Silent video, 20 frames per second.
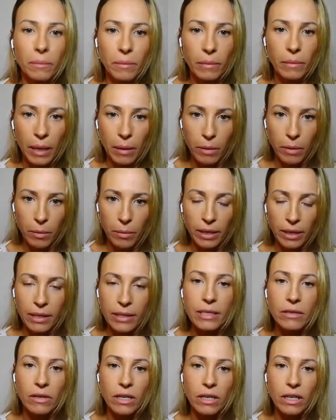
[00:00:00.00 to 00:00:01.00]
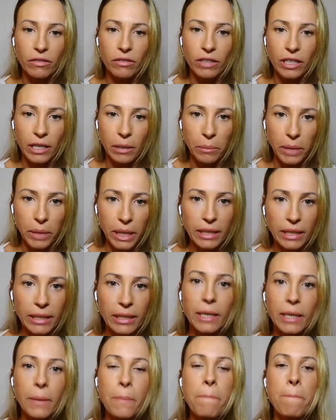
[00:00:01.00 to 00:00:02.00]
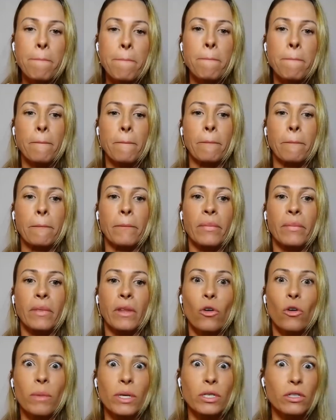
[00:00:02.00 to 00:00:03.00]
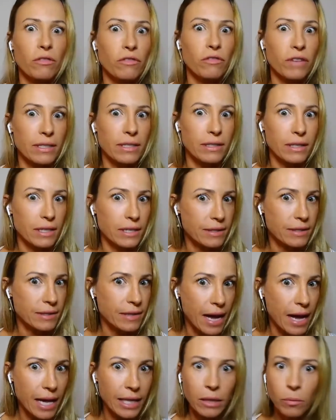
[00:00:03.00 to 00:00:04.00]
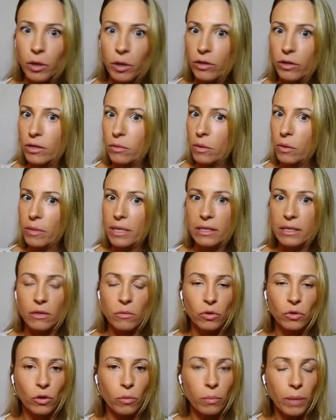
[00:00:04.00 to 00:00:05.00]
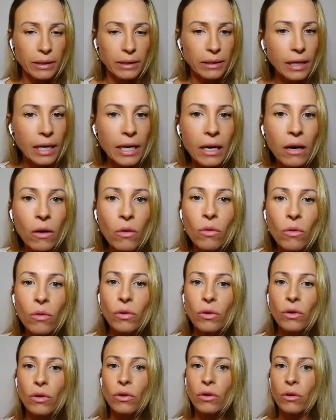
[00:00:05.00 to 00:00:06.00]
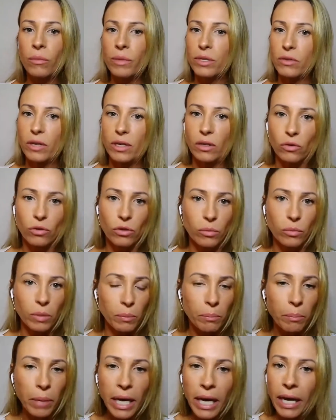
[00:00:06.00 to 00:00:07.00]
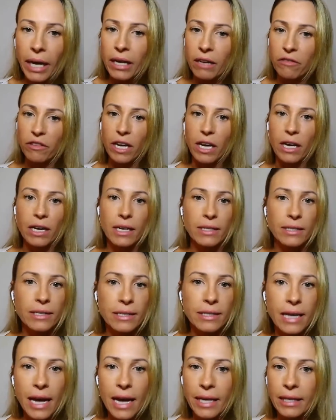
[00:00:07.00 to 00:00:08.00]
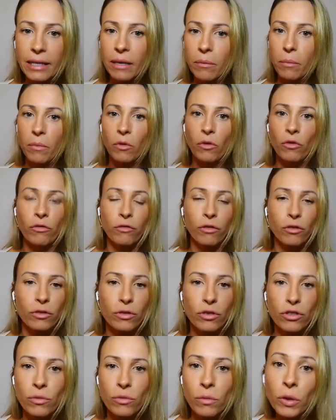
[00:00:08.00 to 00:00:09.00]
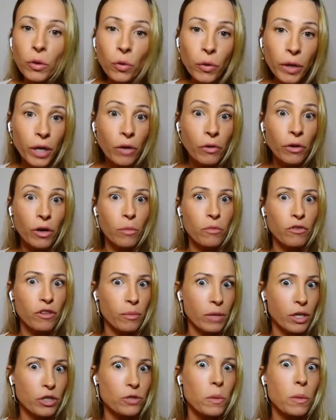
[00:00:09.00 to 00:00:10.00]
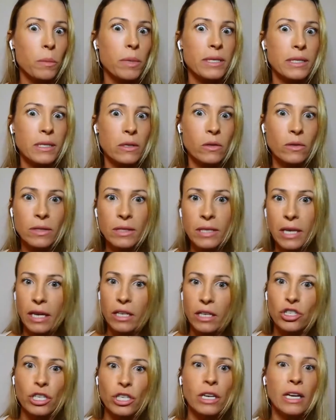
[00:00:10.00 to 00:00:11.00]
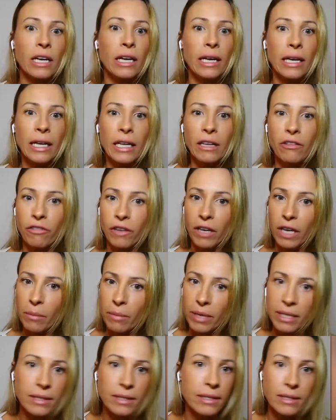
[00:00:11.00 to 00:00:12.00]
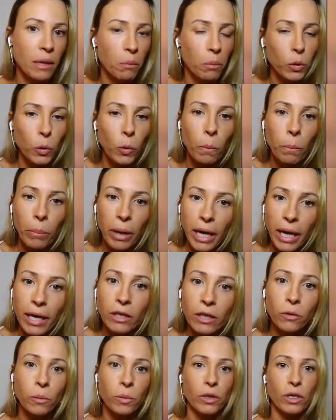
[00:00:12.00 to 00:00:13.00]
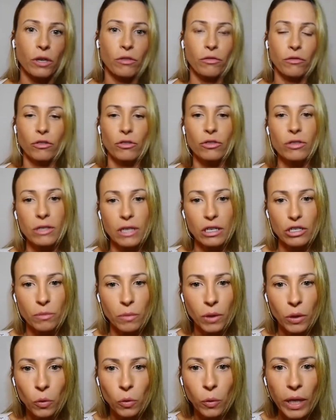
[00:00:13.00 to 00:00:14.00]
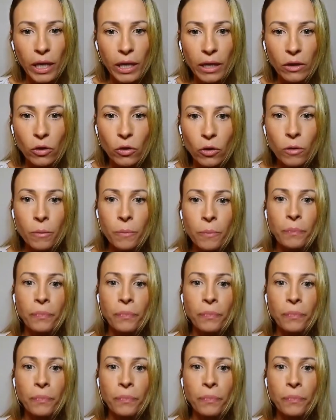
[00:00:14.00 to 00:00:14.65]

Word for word: amamentação em livre demanda, começou a ficar estressada porque o seu bebezinho mudou padrão, começou a não dormir bem, a ficar cansada, o fluxo diminuiu e, obviamente, o bebezinho sente e fica mais tempo no peito porque o fluxo está diminuído.